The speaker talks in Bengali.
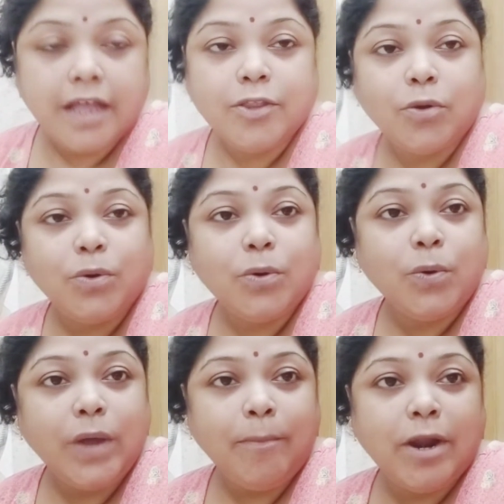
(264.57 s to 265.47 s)
তো
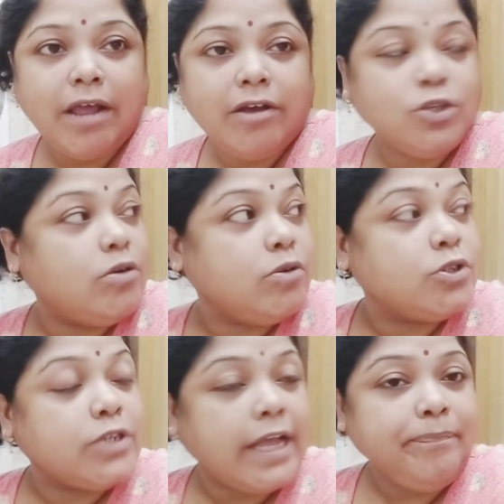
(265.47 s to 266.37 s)
ওকে বলা হয়েছিল
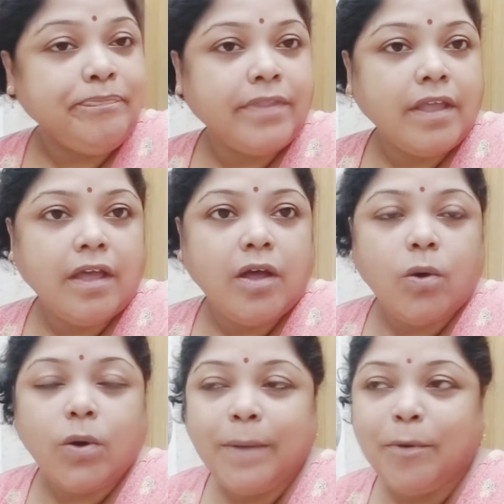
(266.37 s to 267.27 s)

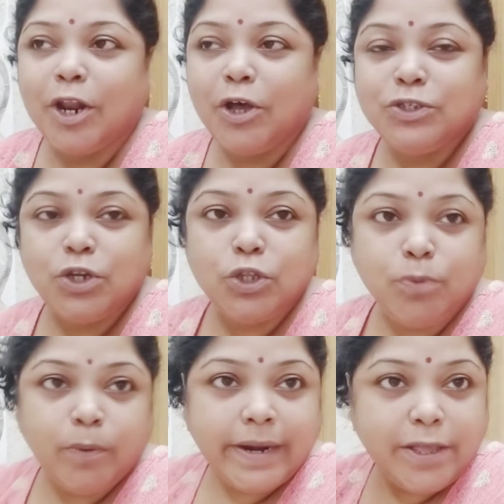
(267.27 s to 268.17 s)
ওকে বলা হয়েছিল
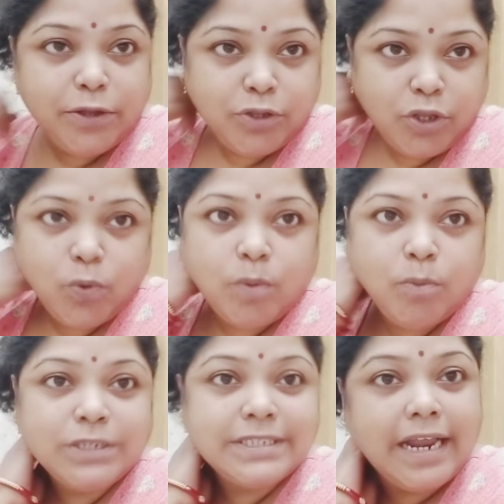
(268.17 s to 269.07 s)
দুপুরবেলায় যদি তুই
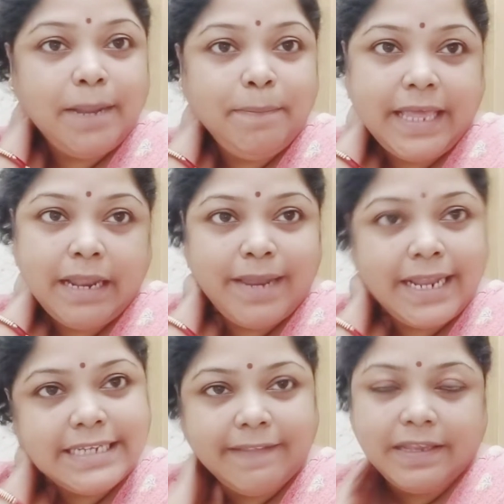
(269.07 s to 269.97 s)
ঘুমোস তাহলে
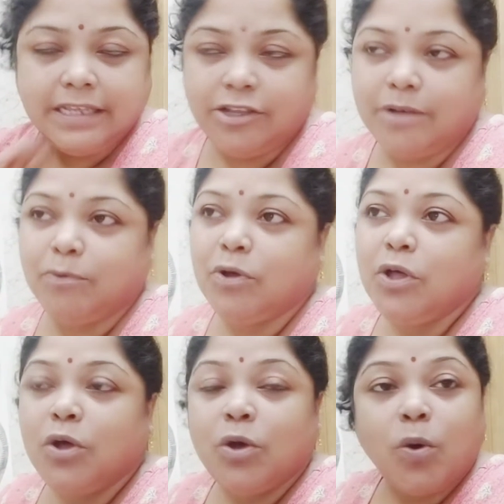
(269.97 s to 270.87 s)
বিকেলবেলা ছাদে নিয়ে যাবো
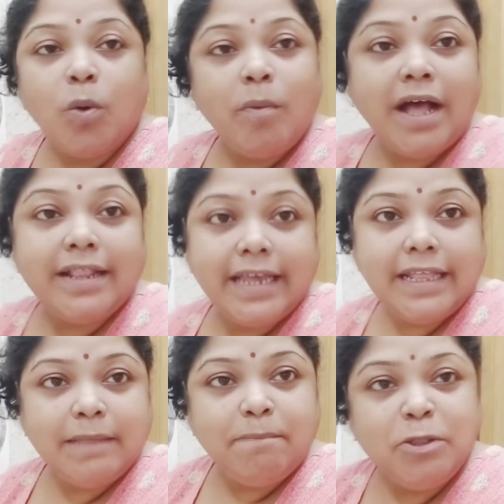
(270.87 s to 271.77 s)
ও মা দেখি
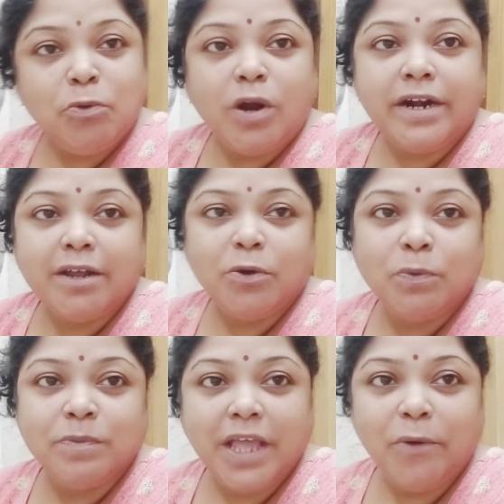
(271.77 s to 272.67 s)
দিব্যি দু ঘন্টা
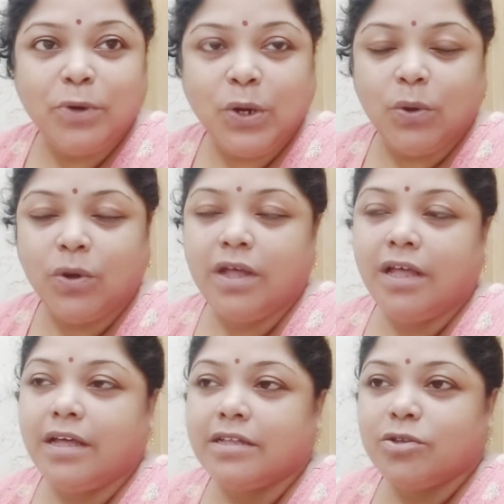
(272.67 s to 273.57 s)
ঘুম দিয়ে উঠলো
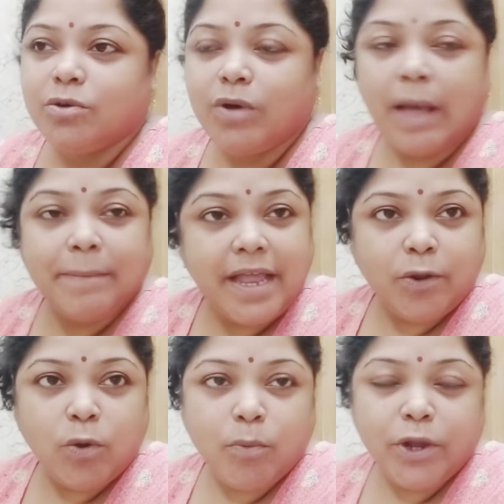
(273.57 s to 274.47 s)
তো আমি আর
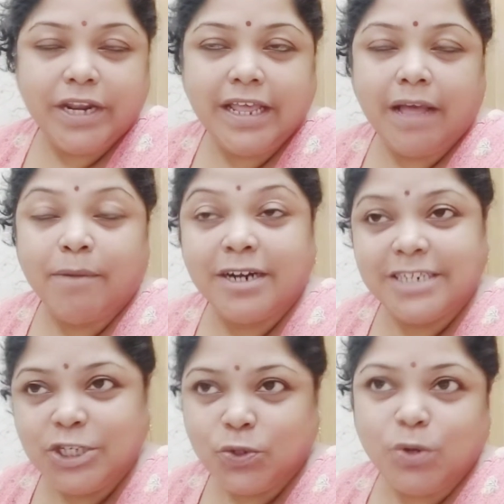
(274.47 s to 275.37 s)
ঘুমোইনি আমার
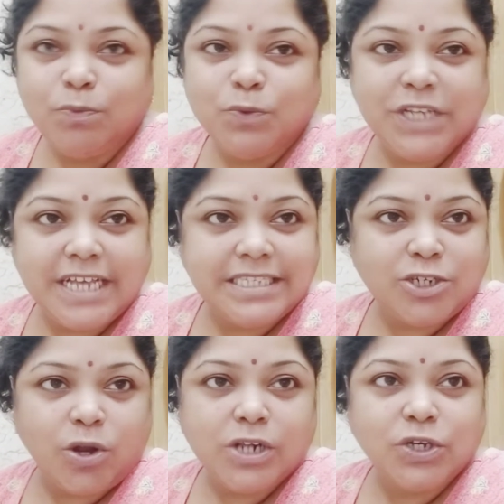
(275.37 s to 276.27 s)
সেই চোখ বুঝে আসছে
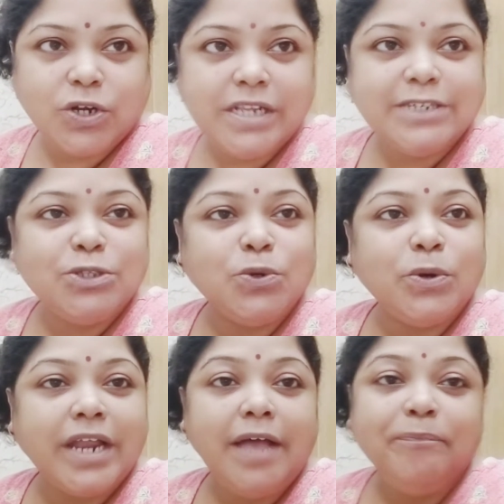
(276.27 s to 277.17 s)
সকাল সকাল যেহেতু ওঠা